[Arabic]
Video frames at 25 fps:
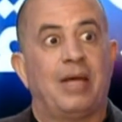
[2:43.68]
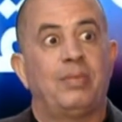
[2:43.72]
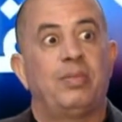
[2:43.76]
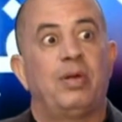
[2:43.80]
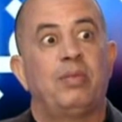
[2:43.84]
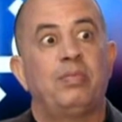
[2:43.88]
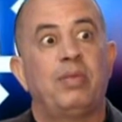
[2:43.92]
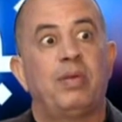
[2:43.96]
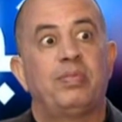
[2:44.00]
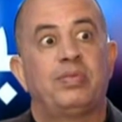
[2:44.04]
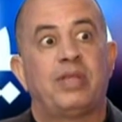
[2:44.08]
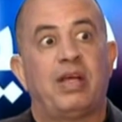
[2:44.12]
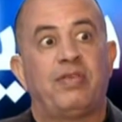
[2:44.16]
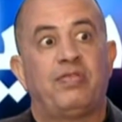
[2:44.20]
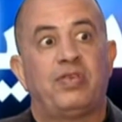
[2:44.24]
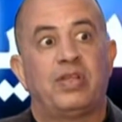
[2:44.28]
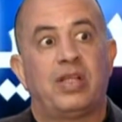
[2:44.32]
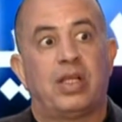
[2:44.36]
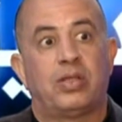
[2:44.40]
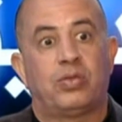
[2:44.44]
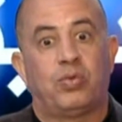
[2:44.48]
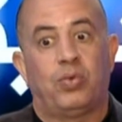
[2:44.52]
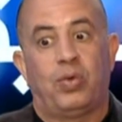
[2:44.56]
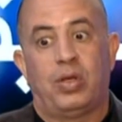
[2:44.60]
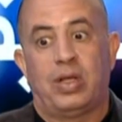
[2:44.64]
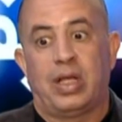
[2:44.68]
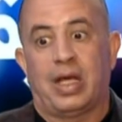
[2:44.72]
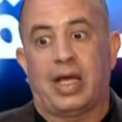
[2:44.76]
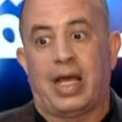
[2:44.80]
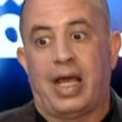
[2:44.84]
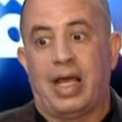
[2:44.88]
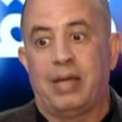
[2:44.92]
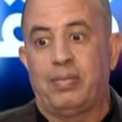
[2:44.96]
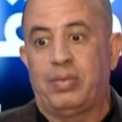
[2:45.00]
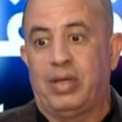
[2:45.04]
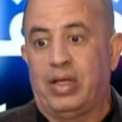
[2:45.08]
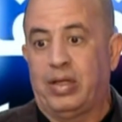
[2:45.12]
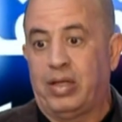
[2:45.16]
المبدا في ذاته اللي
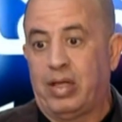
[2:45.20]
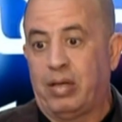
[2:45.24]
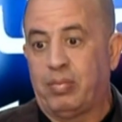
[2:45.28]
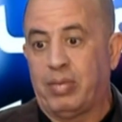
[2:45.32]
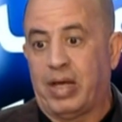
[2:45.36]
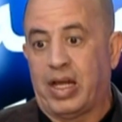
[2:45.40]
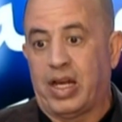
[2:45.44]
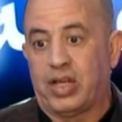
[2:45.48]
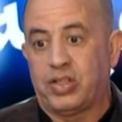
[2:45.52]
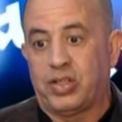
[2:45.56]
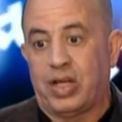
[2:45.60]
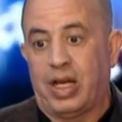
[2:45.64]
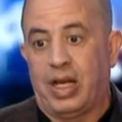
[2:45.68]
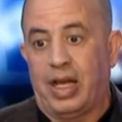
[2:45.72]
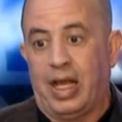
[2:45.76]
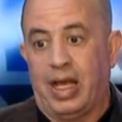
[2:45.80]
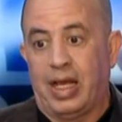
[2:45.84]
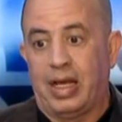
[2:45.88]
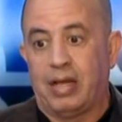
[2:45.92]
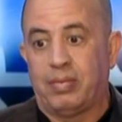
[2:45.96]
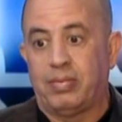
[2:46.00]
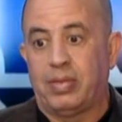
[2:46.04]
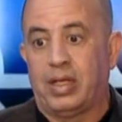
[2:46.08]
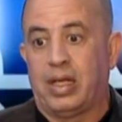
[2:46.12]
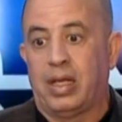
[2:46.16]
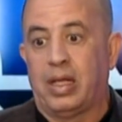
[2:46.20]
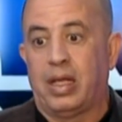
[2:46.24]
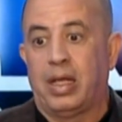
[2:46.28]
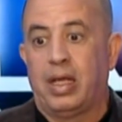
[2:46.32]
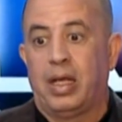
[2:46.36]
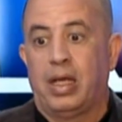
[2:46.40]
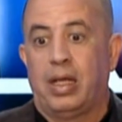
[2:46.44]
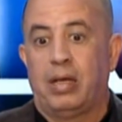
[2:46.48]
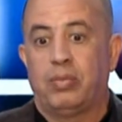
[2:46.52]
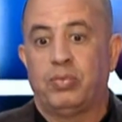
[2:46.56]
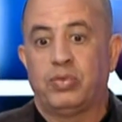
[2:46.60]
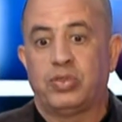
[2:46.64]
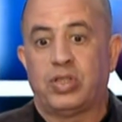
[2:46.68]
قائم عليه المهرجان العالمي
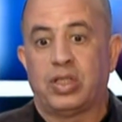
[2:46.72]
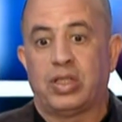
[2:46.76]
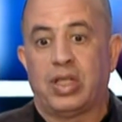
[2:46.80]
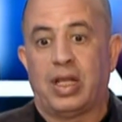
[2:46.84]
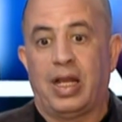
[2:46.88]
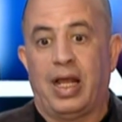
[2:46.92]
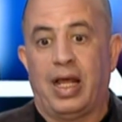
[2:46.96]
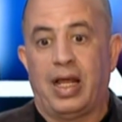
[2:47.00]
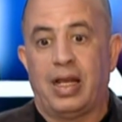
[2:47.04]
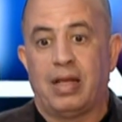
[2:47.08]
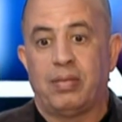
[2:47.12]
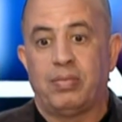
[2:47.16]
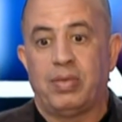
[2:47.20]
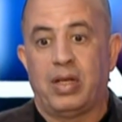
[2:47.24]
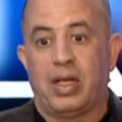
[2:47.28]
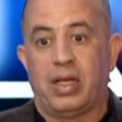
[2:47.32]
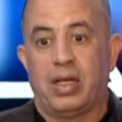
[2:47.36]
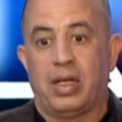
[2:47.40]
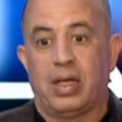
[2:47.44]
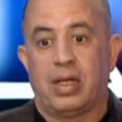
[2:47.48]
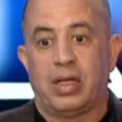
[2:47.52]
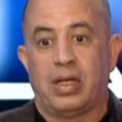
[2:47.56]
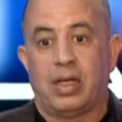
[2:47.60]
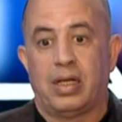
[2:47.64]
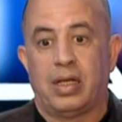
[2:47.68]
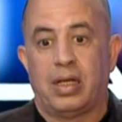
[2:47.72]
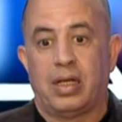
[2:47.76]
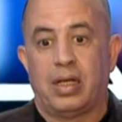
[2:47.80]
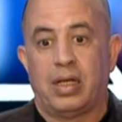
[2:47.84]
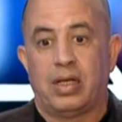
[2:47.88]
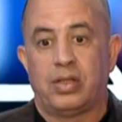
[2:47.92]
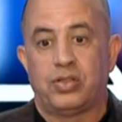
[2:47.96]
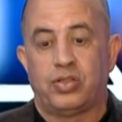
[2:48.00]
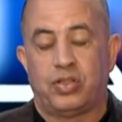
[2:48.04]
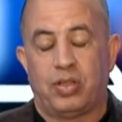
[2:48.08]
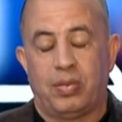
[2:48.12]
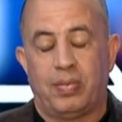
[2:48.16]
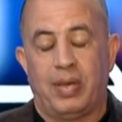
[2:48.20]
المنتدى العالمي
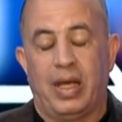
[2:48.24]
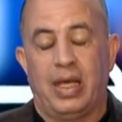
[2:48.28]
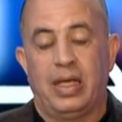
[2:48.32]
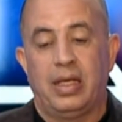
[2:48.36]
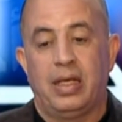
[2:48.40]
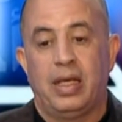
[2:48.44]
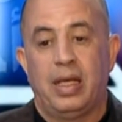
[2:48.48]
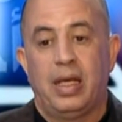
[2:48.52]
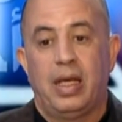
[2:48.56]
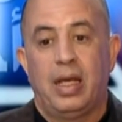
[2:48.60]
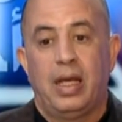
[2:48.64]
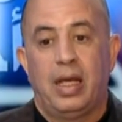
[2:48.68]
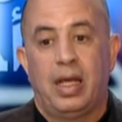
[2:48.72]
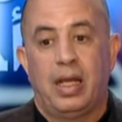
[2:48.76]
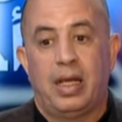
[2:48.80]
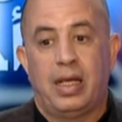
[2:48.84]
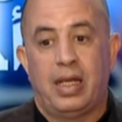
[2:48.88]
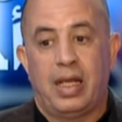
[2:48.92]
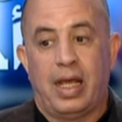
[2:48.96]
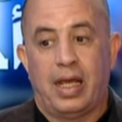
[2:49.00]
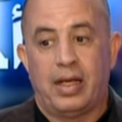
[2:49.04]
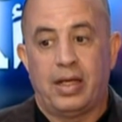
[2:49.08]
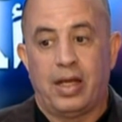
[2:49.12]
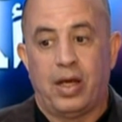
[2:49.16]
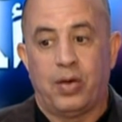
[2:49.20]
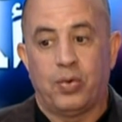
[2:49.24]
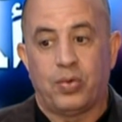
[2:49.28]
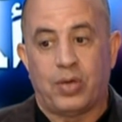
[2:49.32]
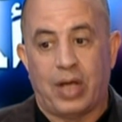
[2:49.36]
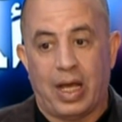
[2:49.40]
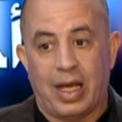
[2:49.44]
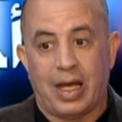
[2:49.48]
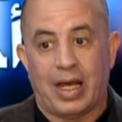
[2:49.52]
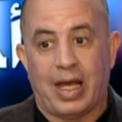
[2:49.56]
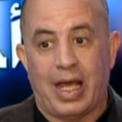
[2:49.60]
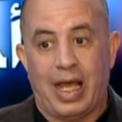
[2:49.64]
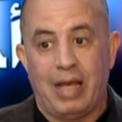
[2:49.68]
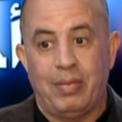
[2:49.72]
الاجتماعي لانه
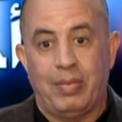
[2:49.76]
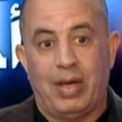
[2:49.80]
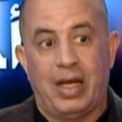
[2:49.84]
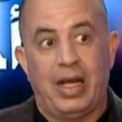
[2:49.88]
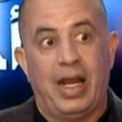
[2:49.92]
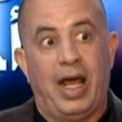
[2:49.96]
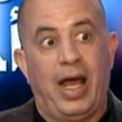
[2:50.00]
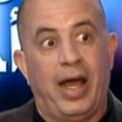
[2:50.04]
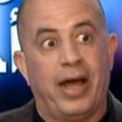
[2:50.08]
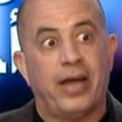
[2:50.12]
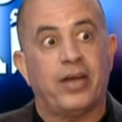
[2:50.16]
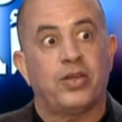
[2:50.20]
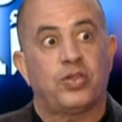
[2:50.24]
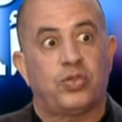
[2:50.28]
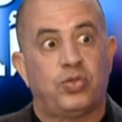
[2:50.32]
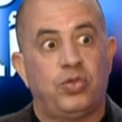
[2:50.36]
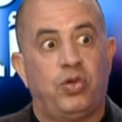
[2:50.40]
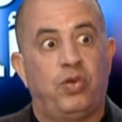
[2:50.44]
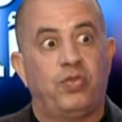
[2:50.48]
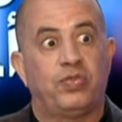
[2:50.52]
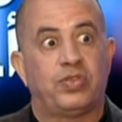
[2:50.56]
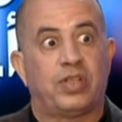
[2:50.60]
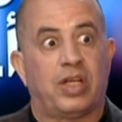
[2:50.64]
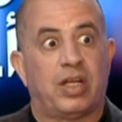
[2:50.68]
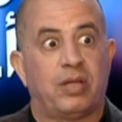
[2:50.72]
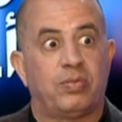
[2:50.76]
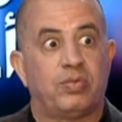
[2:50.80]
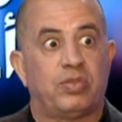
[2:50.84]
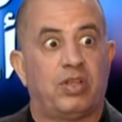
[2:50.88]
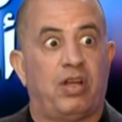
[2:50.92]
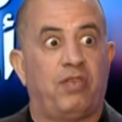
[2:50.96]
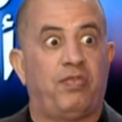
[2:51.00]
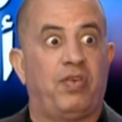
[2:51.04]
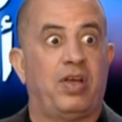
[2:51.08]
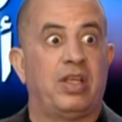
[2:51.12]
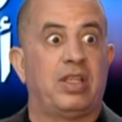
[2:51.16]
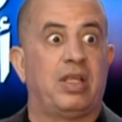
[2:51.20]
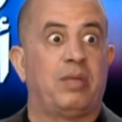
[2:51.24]
كان قائم على حق الشعوب في تقديم المسافه
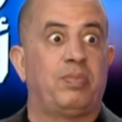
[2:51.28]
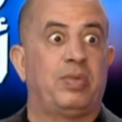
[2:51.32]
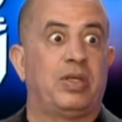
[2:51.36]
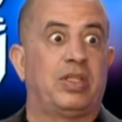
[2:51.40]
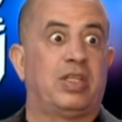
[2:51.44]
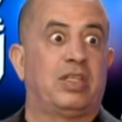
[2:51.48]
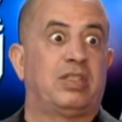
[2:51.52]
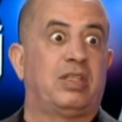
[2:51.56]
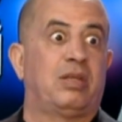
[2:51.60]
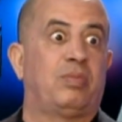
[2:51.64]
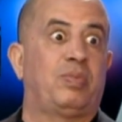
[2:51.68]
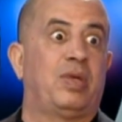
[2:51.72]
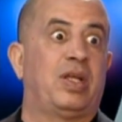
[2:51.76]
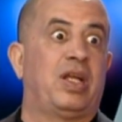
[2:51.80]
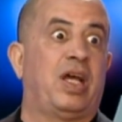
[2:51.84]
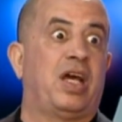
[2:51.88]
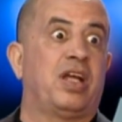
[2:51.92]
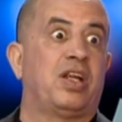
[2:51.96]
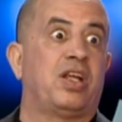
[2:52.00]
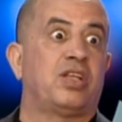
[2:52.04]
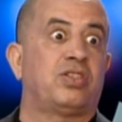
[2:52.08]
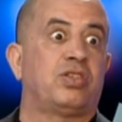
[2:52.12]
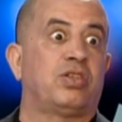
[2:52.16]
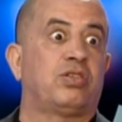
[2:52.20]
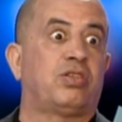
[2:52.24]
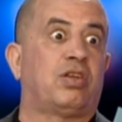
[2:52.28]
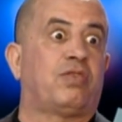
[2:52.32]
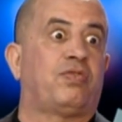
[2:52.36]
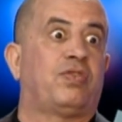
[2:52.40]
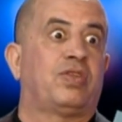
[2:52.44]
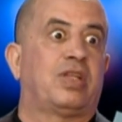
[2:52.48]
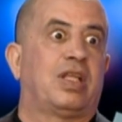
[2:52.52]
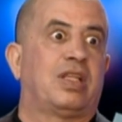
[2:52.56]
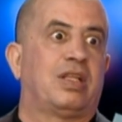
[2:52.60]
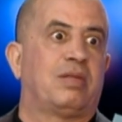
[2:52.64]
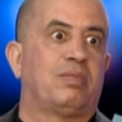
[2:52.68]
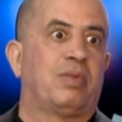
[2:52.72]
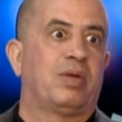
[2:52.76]
فاذا به تتبع العناصر ترفض
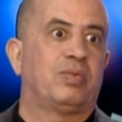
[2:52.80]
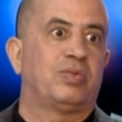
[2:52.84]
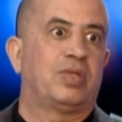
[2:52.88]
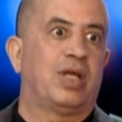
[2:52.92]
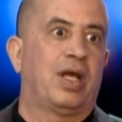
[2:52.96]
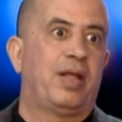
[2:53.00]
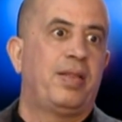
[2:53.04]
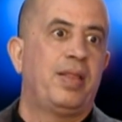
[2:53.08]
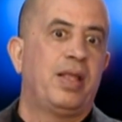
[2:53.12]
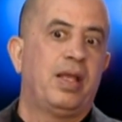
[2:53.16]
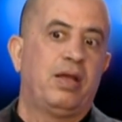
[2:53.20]
هذا المبدا،